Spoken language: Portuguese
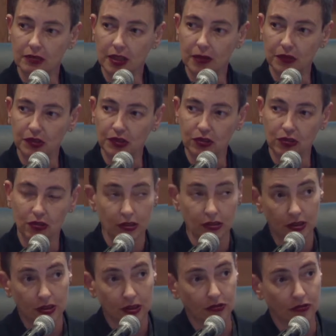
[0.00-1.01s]
de
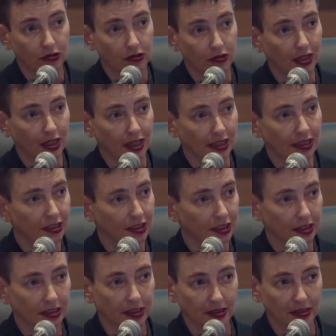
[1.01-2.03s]
repositórios institucionais
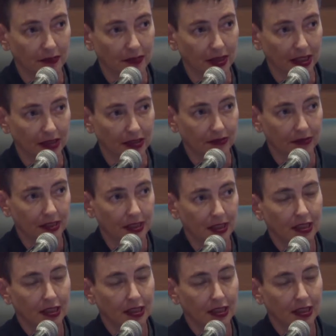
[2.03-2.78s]
de acesso aberto.